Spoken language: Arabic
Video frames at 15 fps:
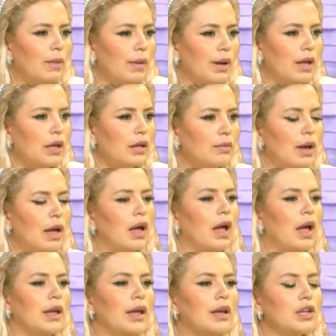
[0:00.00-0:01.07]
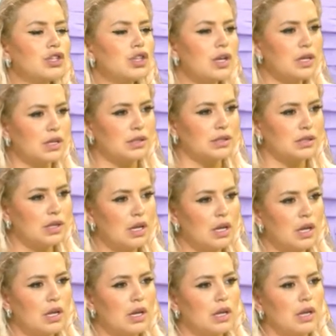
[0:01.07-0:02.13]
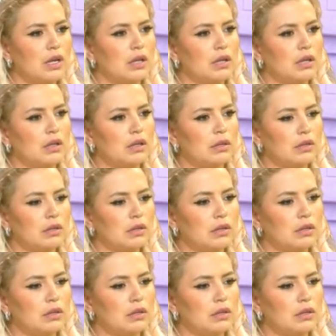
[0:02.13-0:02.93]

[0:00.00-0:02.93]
معك مع حيلا شخص آه،